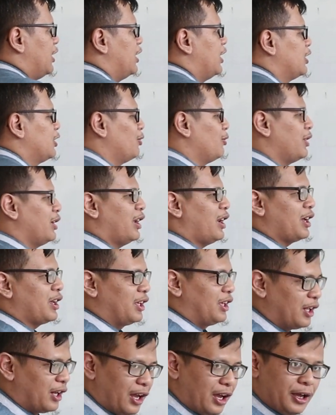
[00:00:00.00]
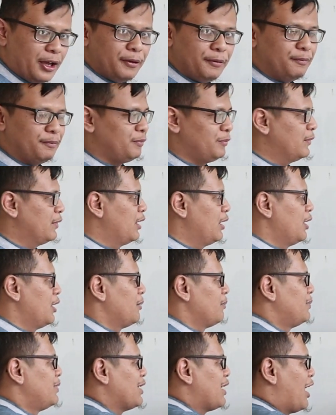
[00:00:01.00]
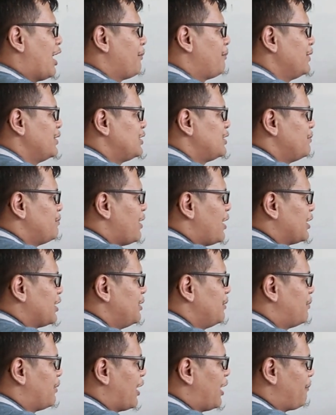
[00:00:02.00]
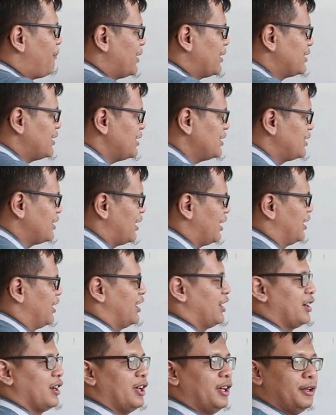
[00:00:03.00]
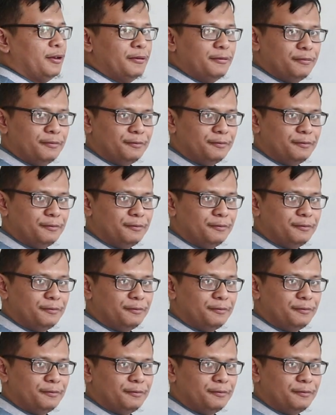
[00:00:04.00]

itu kira-kira habis dibagi berapa saja anak-anak